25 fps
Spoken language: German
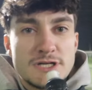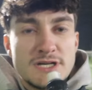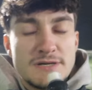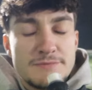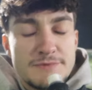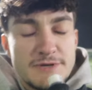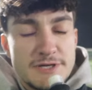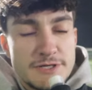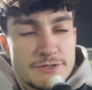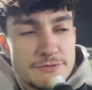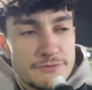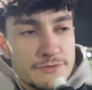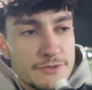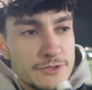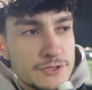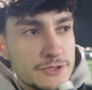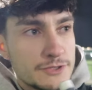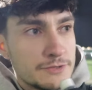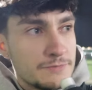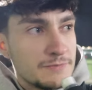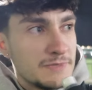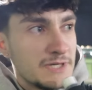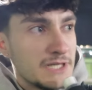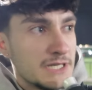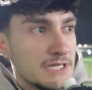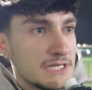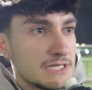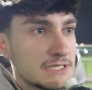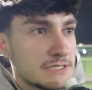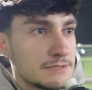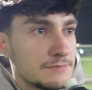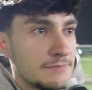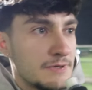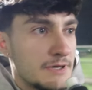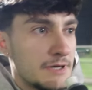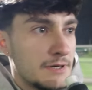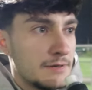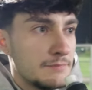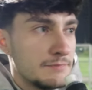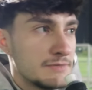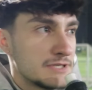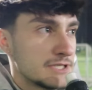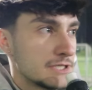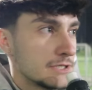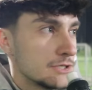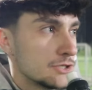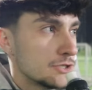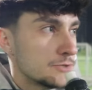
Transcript: aber ich wünsche mir, dass es mal ein bisschen